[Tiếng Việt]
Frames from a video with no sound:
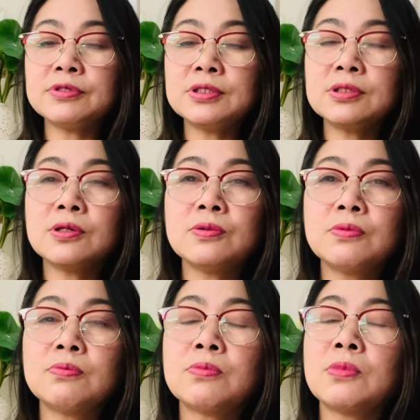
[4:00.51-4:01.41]
thương
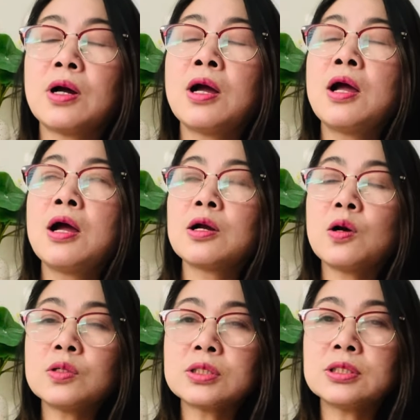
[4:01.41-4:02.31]
cùng à,
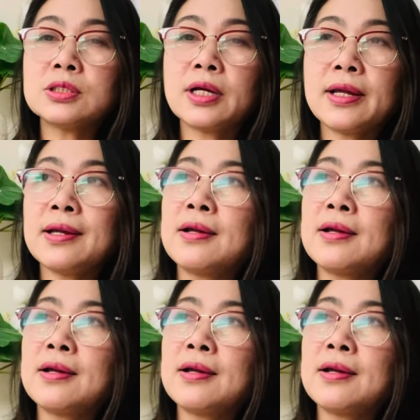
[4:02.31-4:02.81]
con cường ha